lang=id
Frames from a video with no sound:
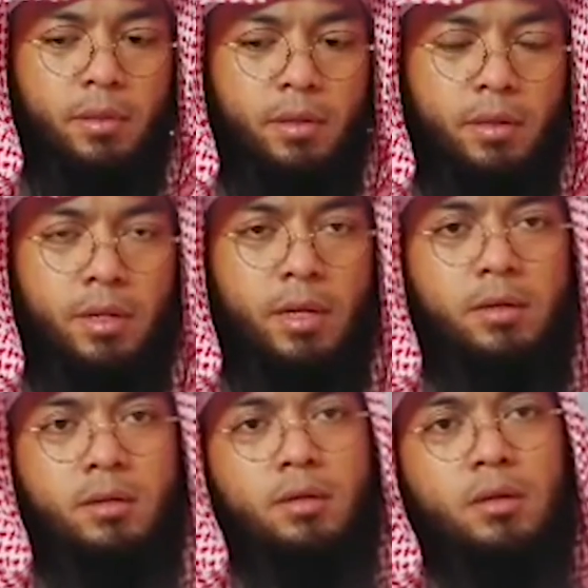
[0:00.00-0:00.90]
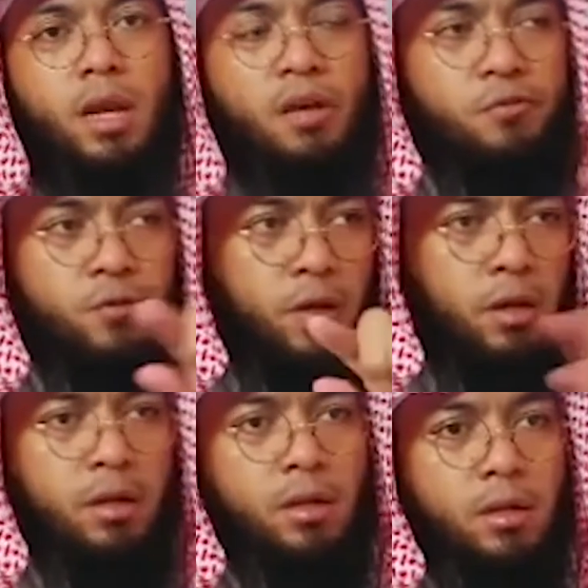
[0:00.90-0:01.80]
Dan
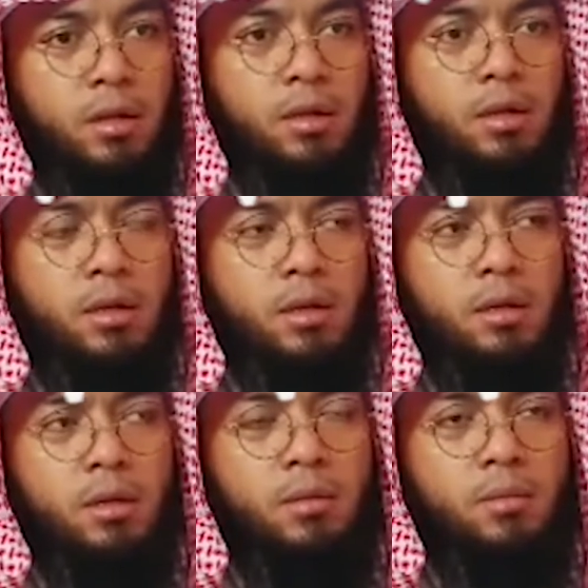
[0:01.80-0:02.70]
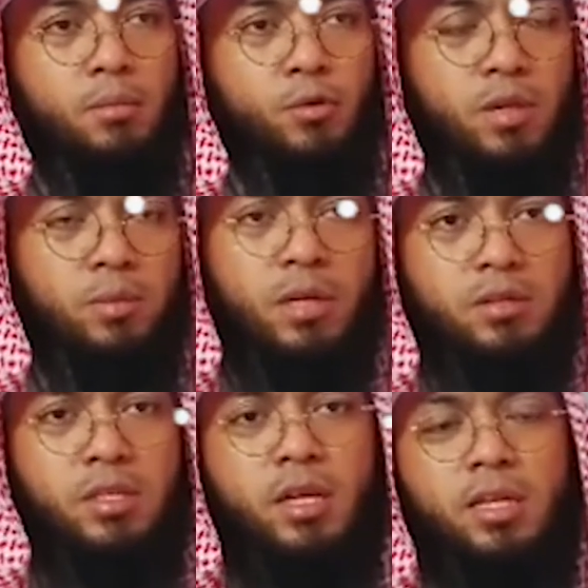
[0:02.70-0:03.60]
level muslim yang
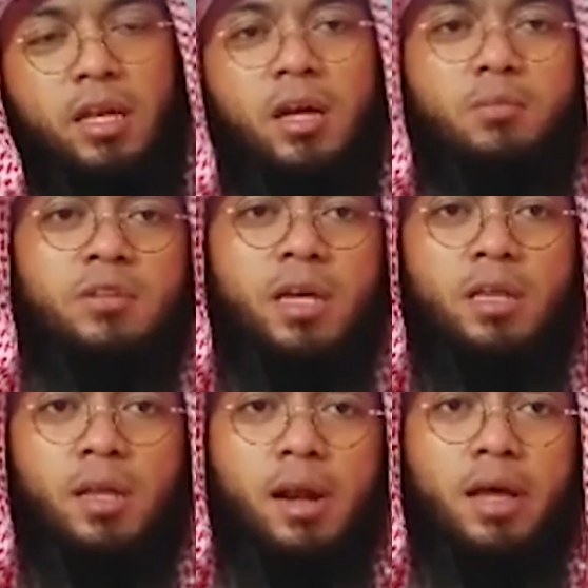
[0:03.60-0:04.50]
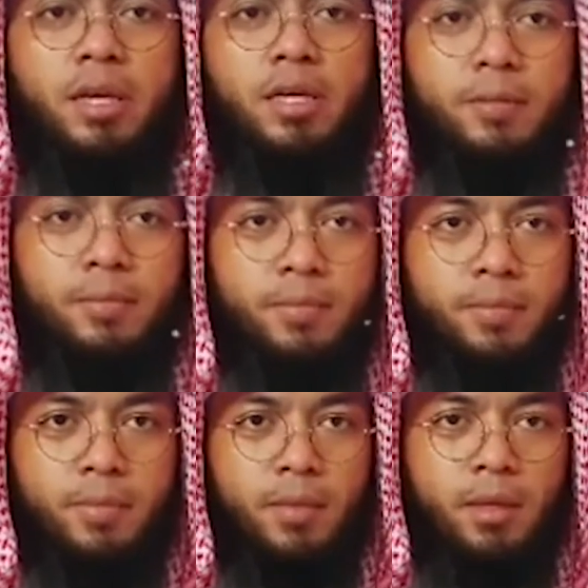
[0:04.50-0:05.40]
sejati akan bisa kita raih
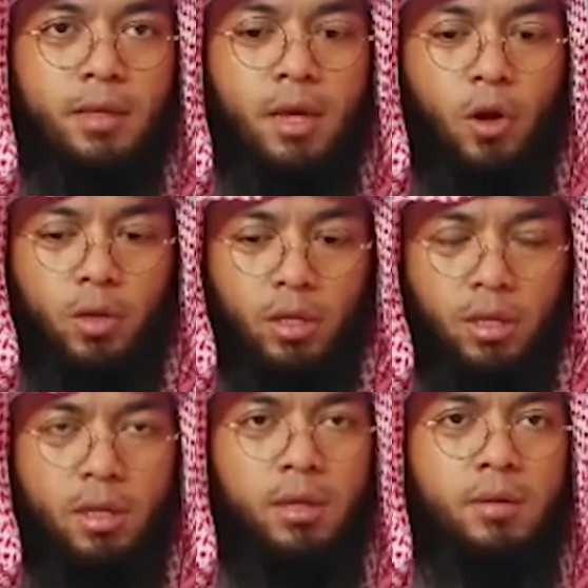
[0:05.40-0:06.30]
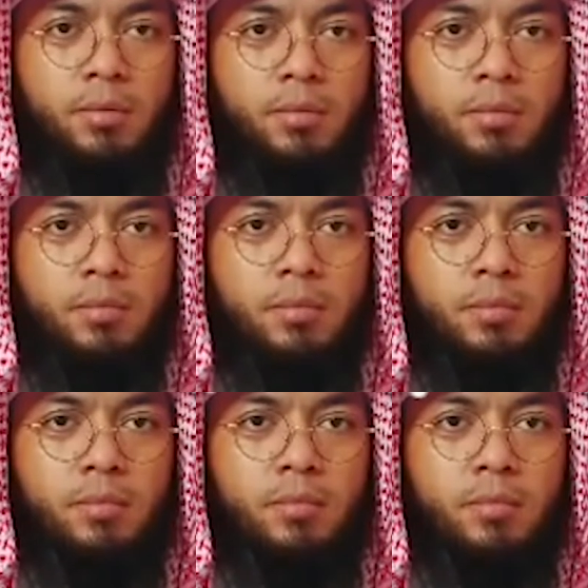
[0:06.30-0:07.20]
kalau kita
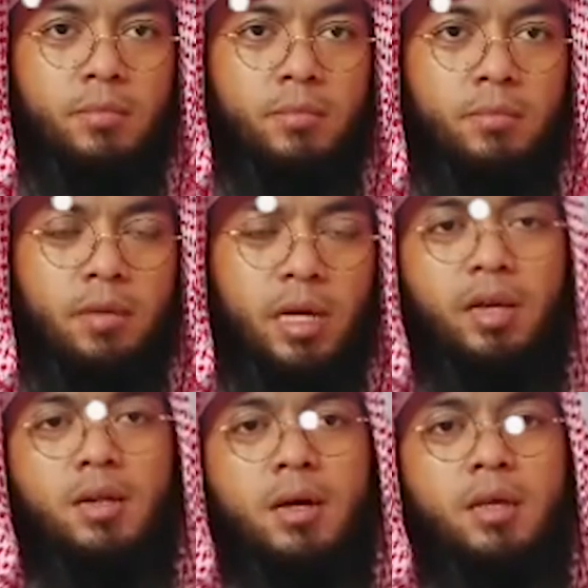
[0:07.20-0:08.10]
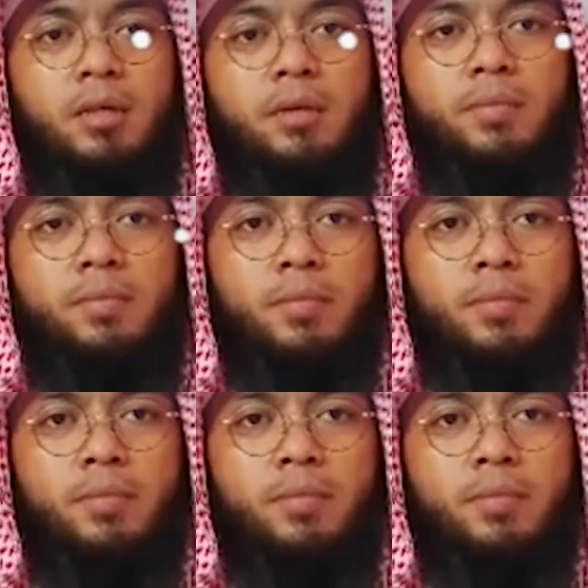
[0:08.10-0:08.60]
menghindari